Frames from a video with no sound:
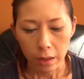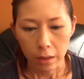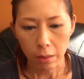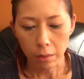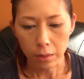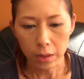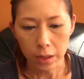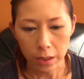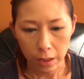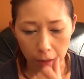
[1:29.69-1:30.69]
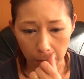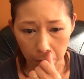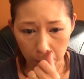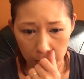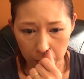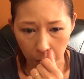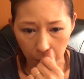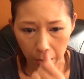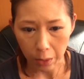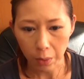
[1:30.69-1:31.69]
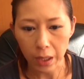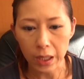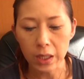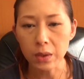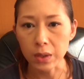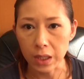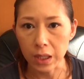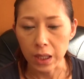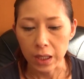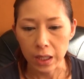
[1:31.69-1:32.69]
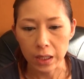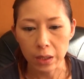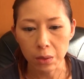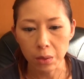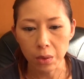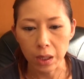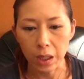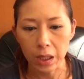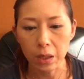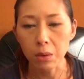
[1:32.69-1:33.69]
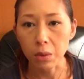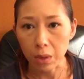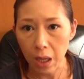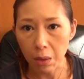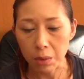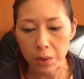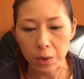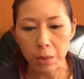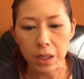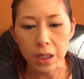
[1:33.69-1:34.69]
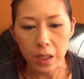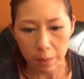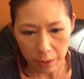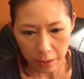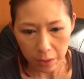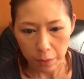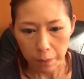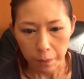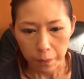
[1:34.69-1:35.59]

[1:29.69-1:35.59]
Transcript: で本当にえーと、まずお金をかけずにやっていくことができるのでおすすめになります